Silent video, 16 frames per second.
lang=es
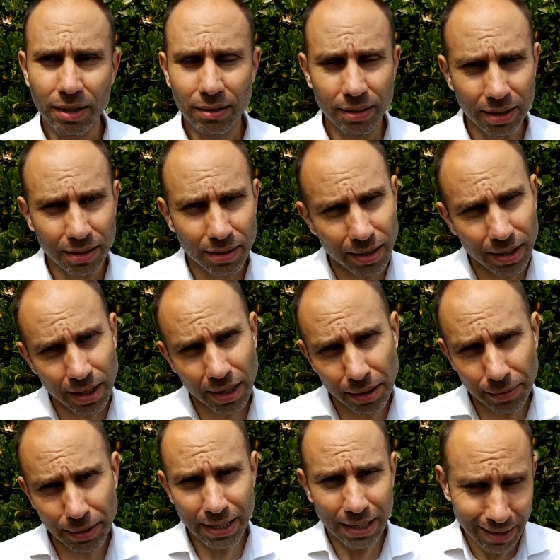tendría
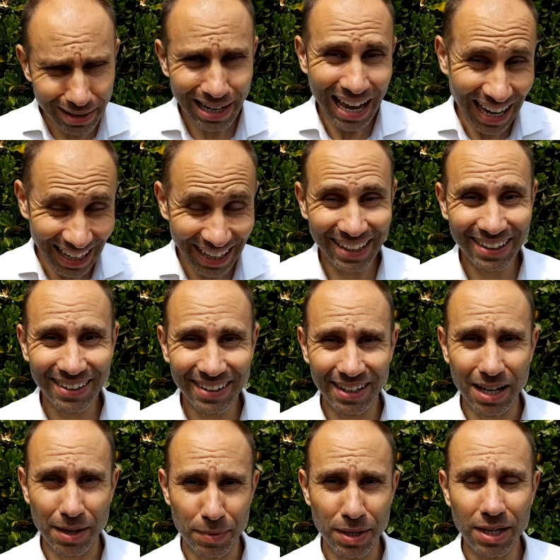que venir la
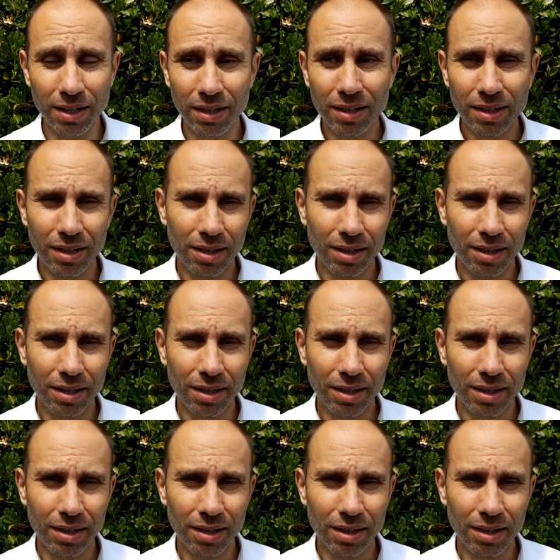gente a mí